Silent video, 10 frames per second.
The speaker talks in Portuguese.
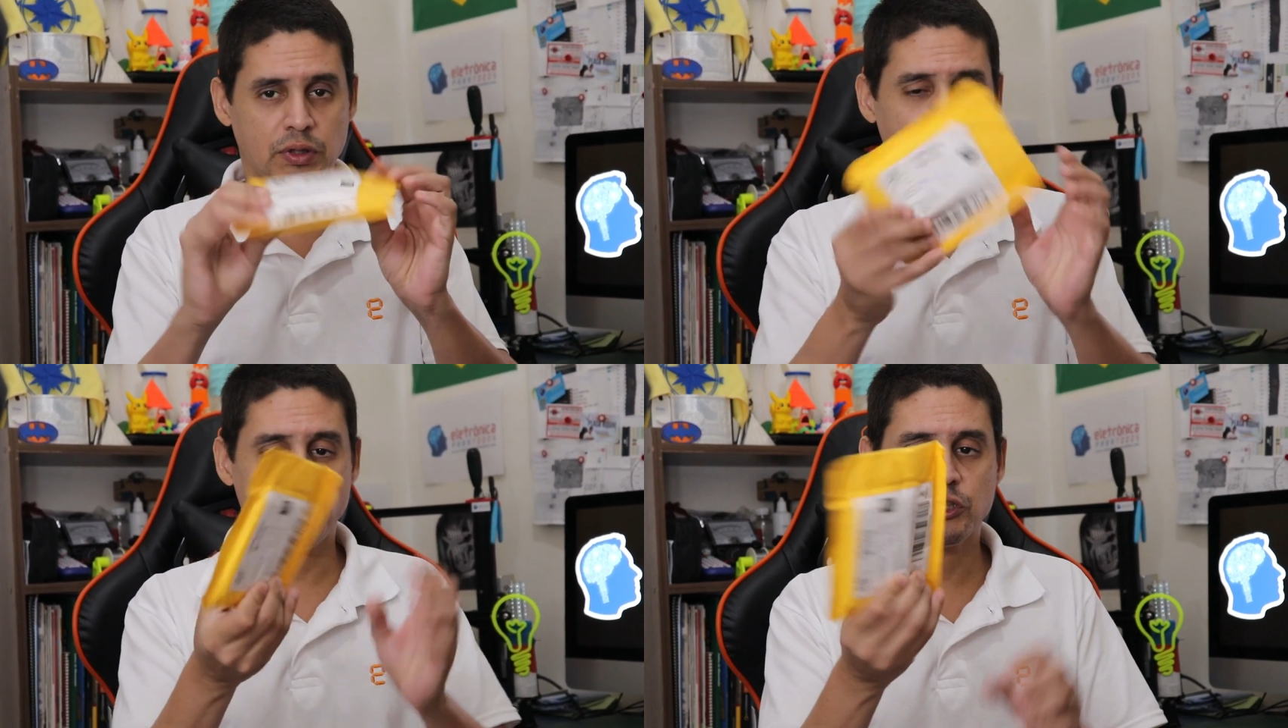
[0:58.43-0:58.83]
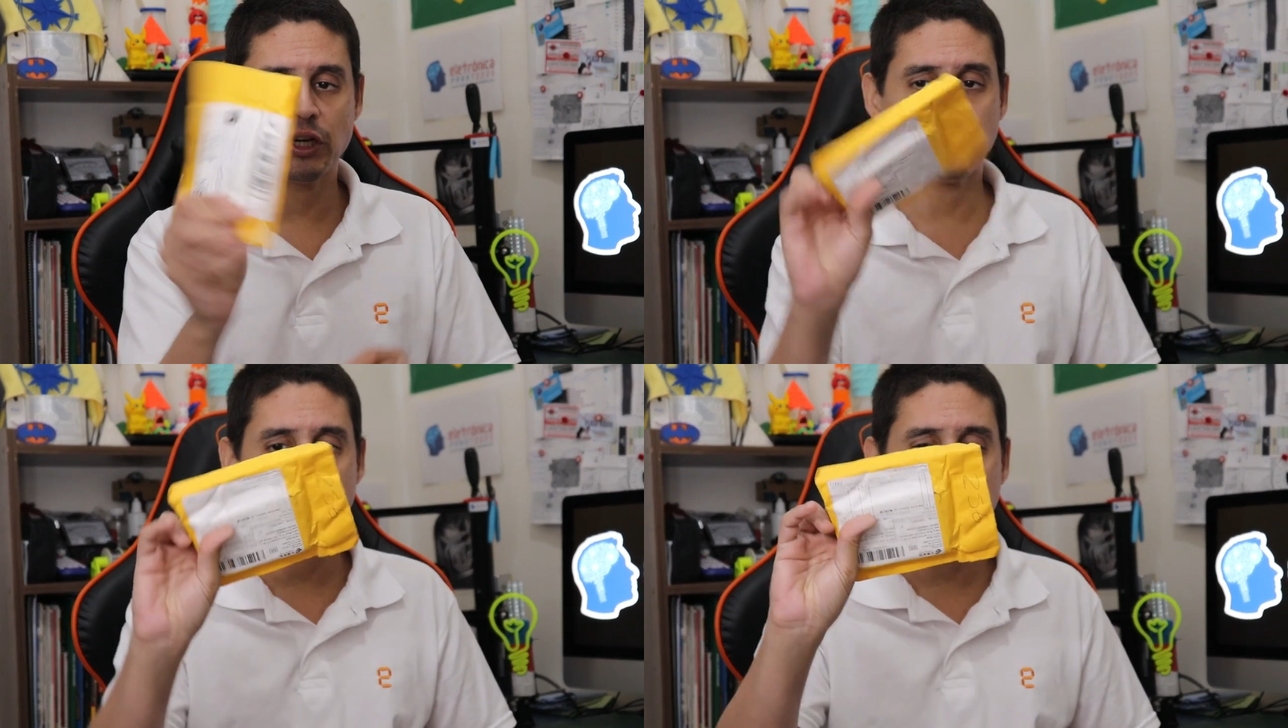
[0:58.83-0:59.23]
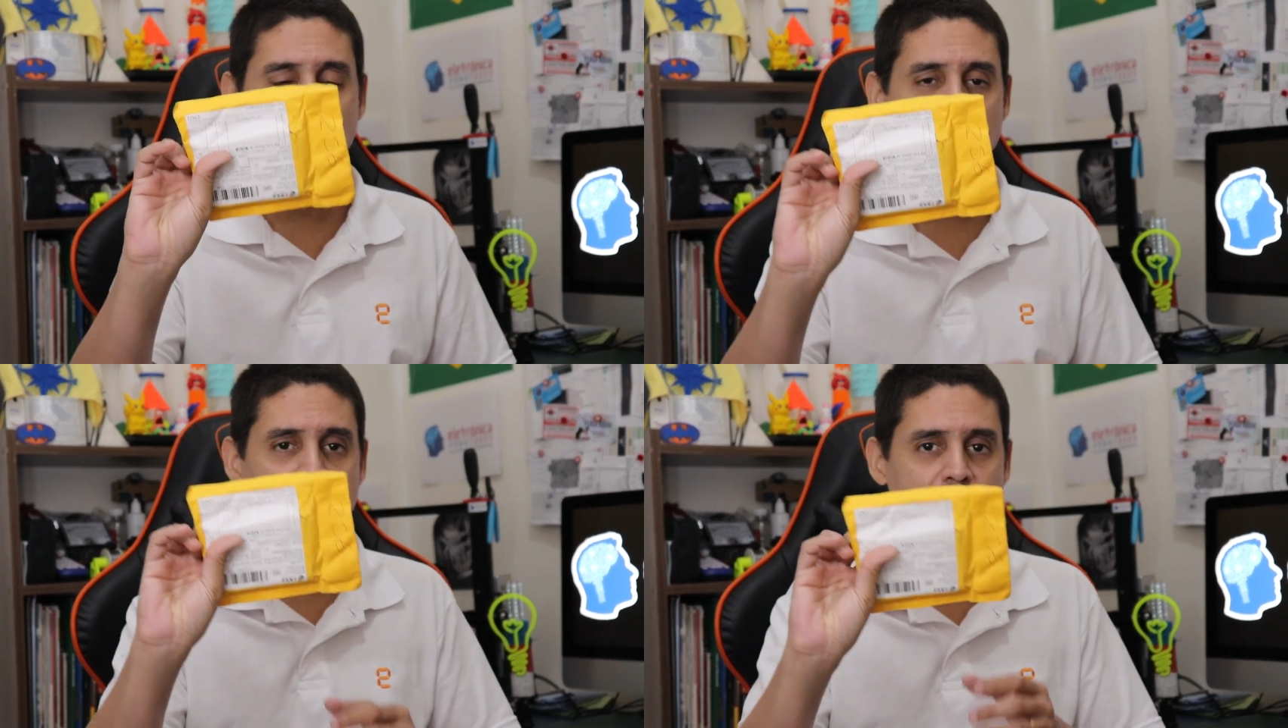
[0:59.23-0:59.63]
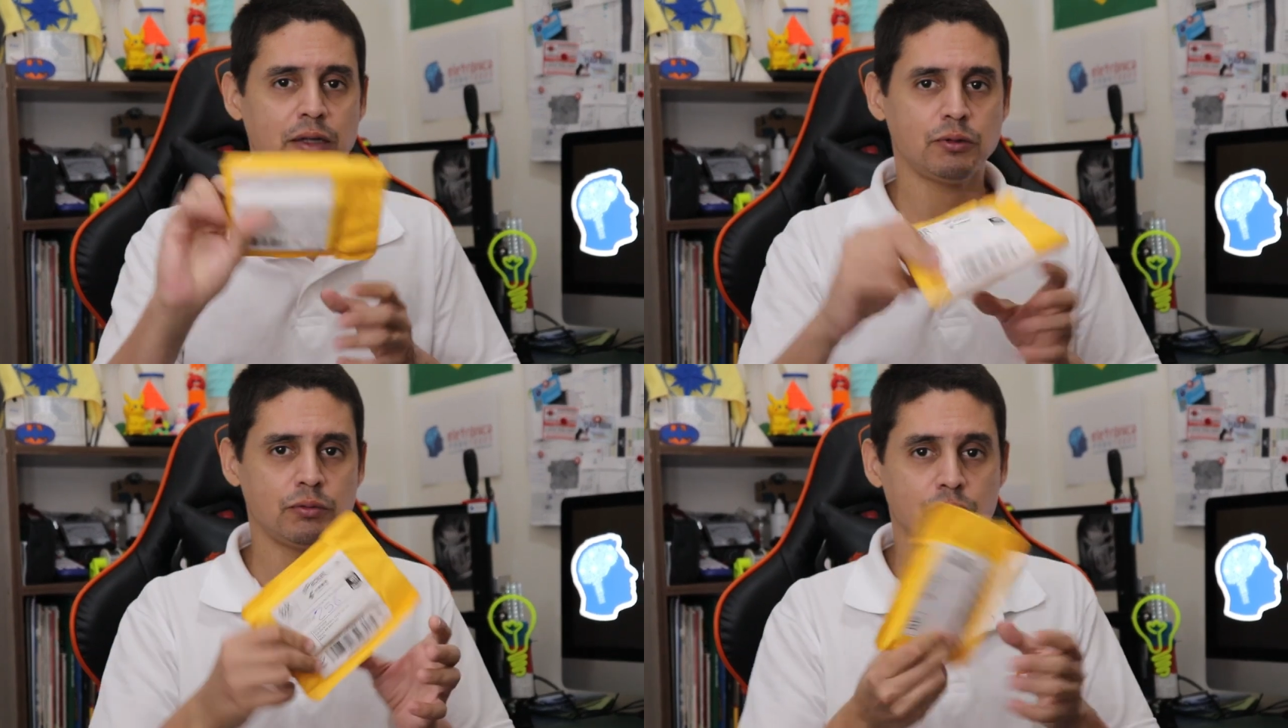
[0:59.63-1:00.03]
Está fechado ainda,
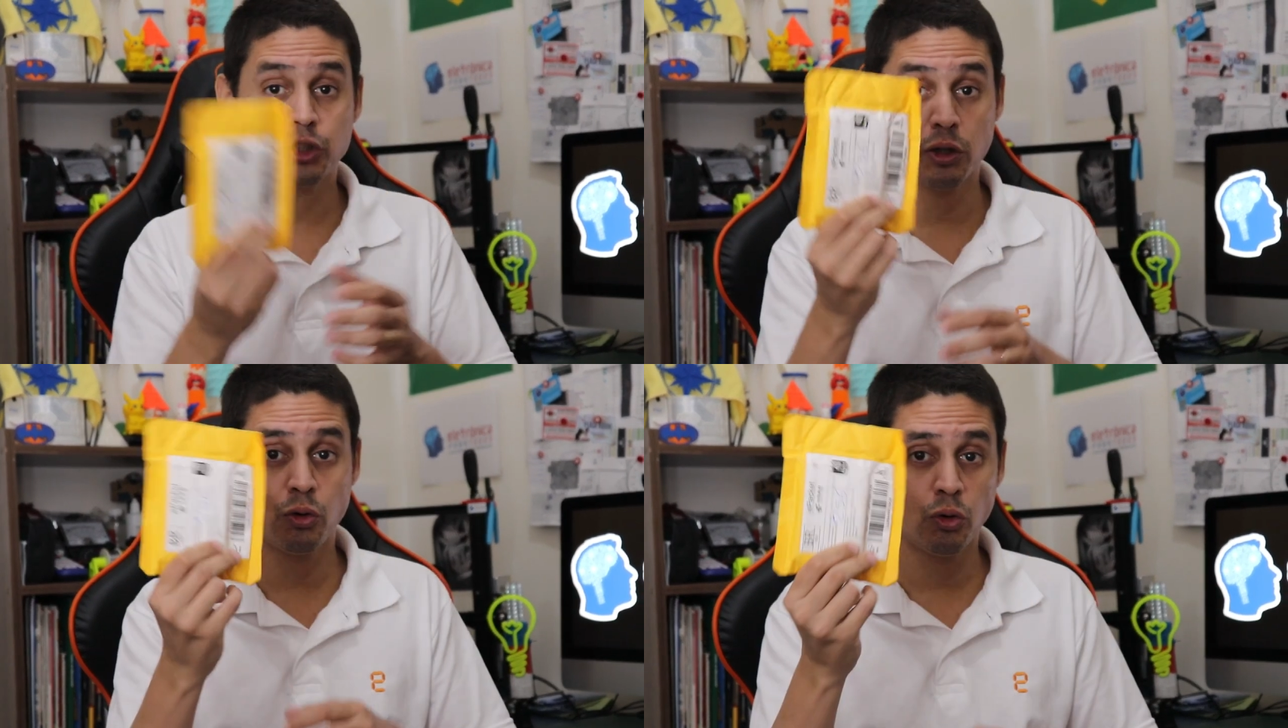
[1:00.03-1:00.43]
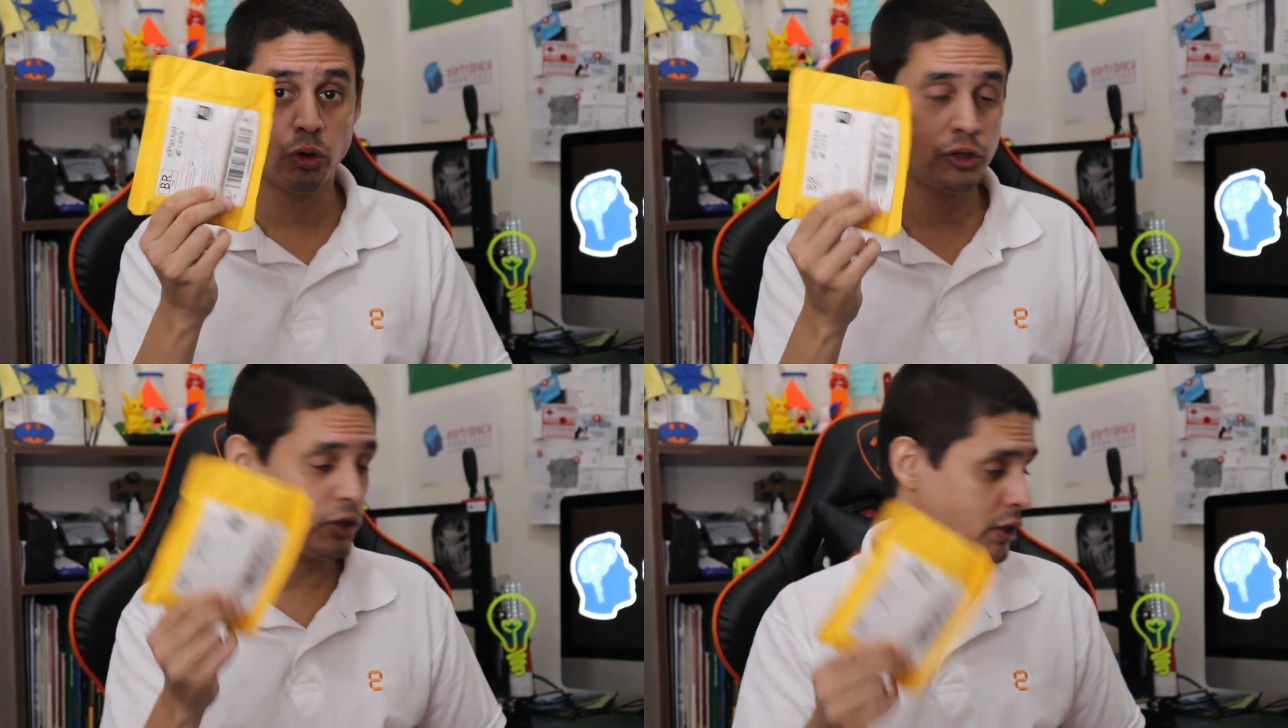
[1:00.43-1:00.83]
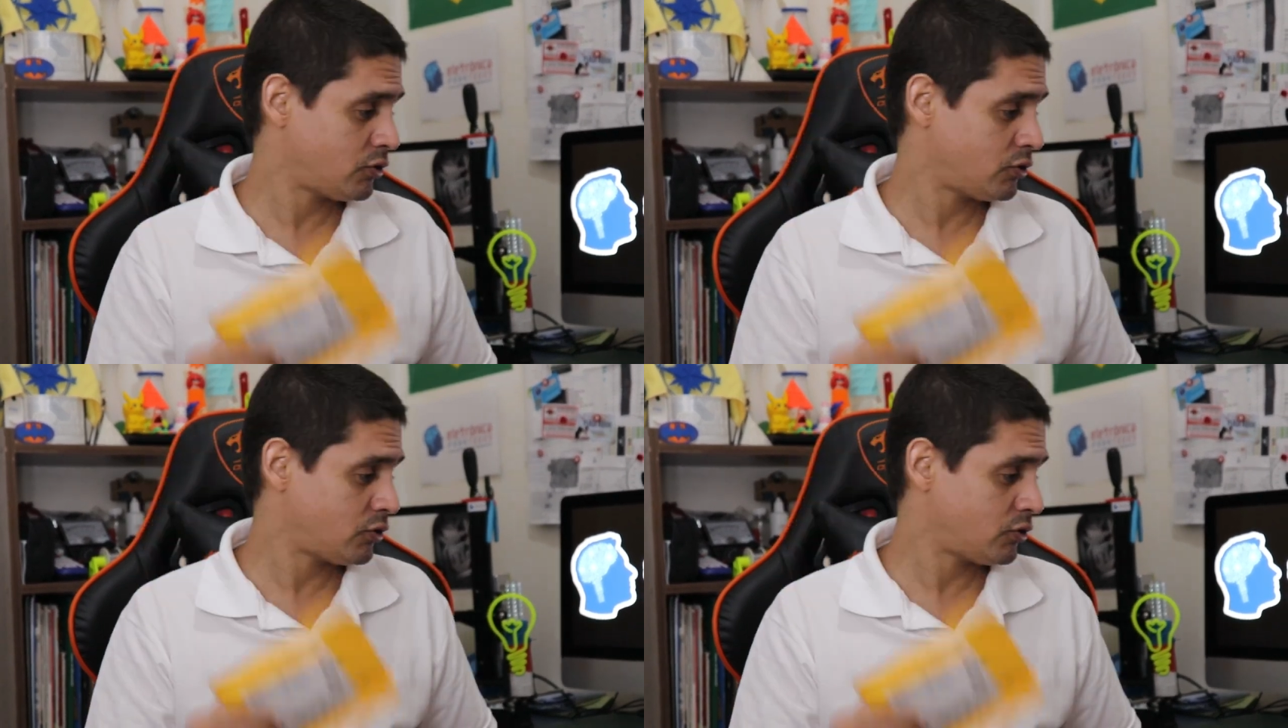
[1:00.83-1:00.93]
lacrado. Chegou hoje